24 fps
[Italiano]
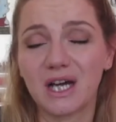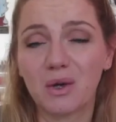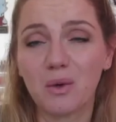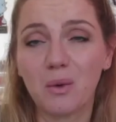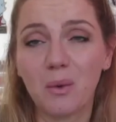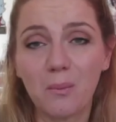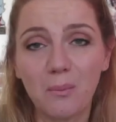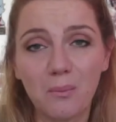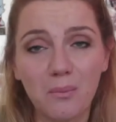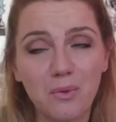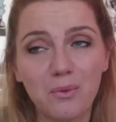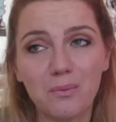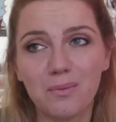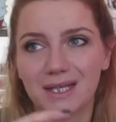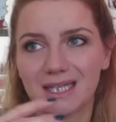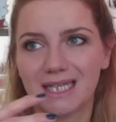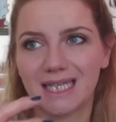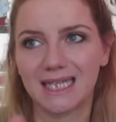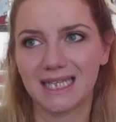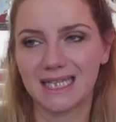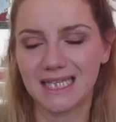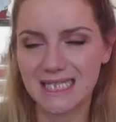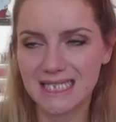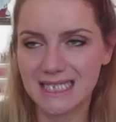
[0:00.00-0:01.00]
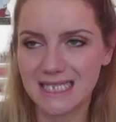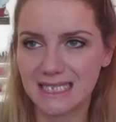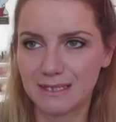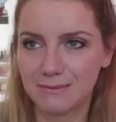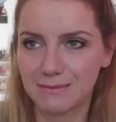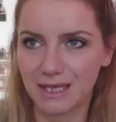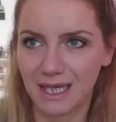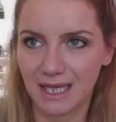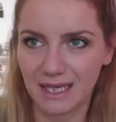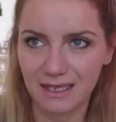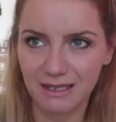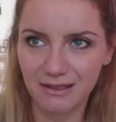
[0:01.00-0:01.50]
con Pupa
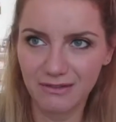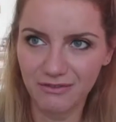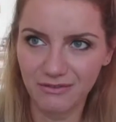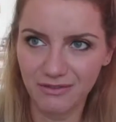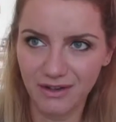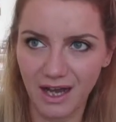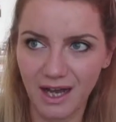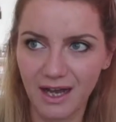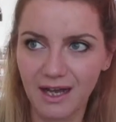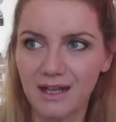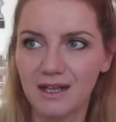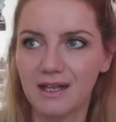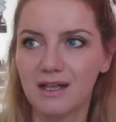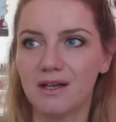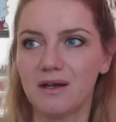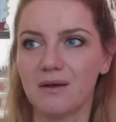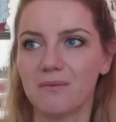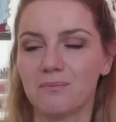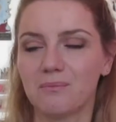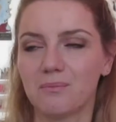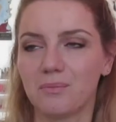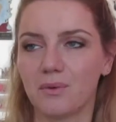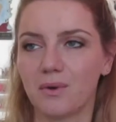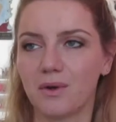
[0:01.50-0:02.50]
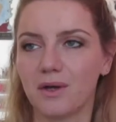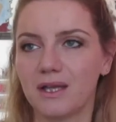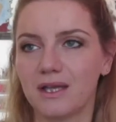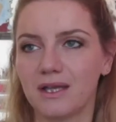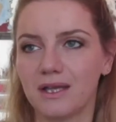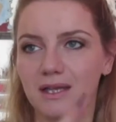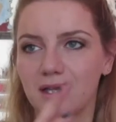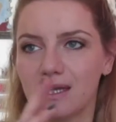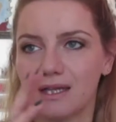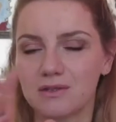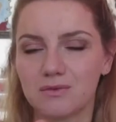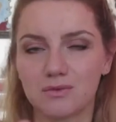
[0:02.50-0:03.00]
tantissimi anni fa, poi le